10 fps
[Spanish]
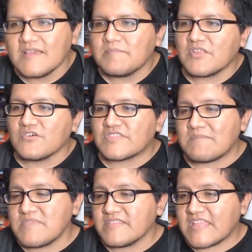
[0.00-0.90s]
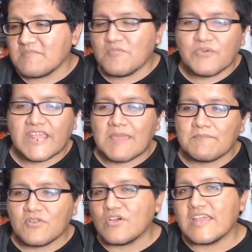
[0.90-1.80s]
Pero también tenemos, por
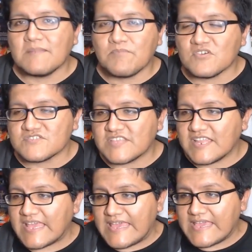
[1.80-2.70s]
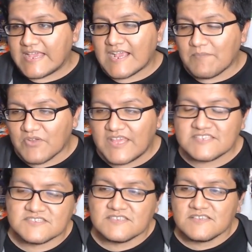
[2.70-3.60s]
ejemplo, el póster en
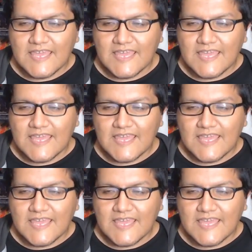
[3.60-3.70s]
japonés